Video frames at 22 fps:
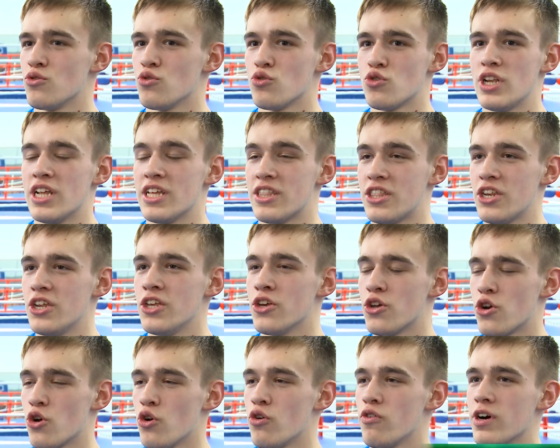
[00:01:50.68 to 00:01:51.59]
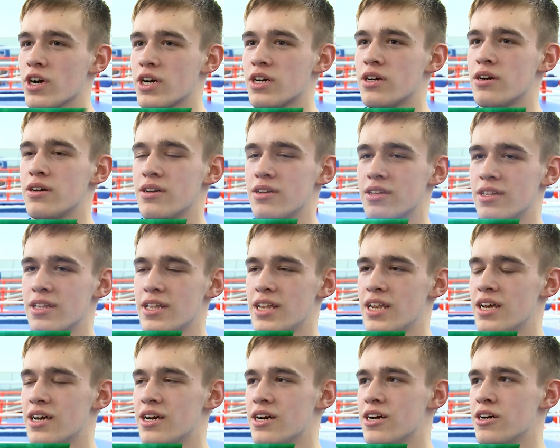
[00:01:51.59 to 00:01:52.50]
Ну, для тренировок,
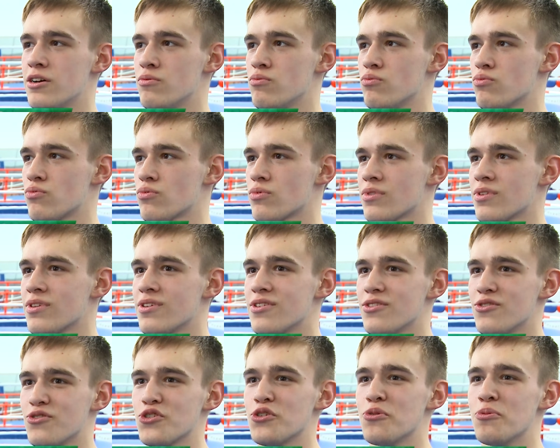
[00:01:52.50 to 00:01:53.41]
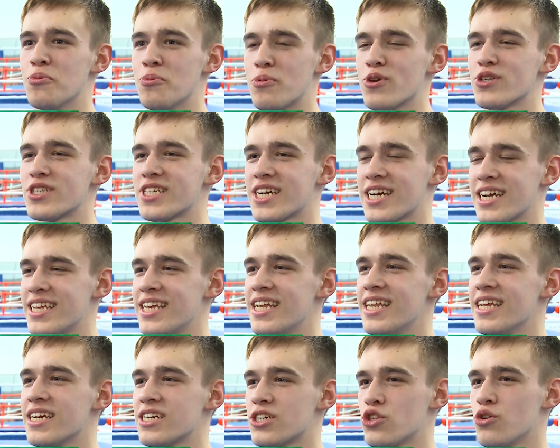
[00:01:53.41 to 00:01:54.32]
для чтобы мы просто
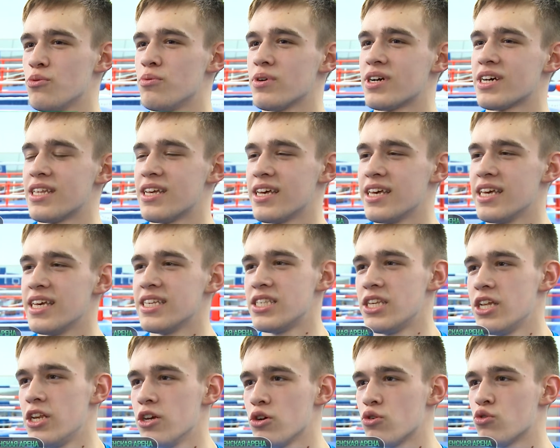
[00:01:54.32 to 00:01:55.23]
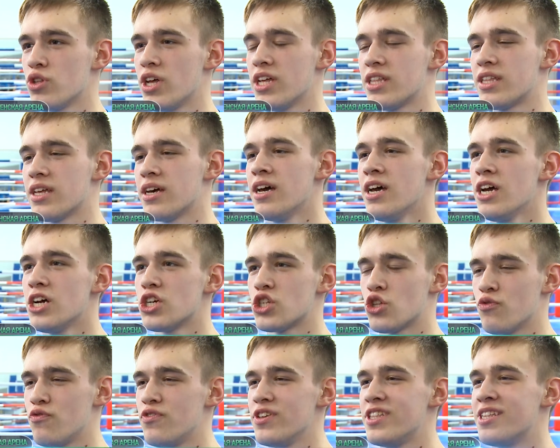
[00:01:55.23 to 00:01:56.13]
ходили, чтобы когда ездили куда-то,
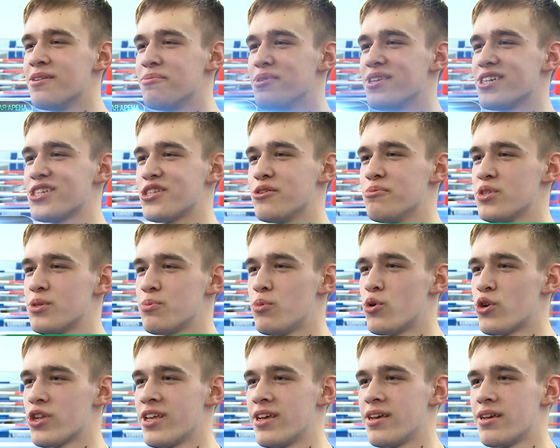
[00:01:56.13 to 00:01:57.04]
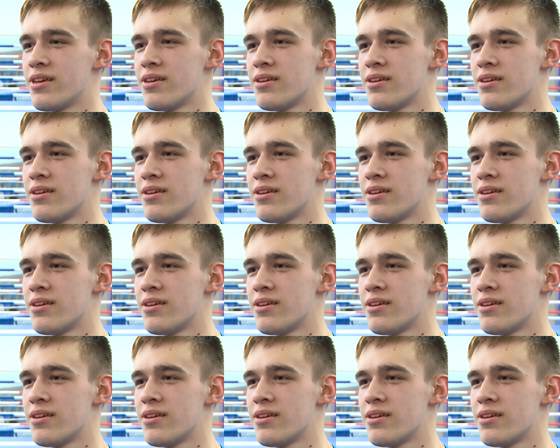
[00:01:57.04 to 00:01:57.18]
чтобы видно было, что мы сборная.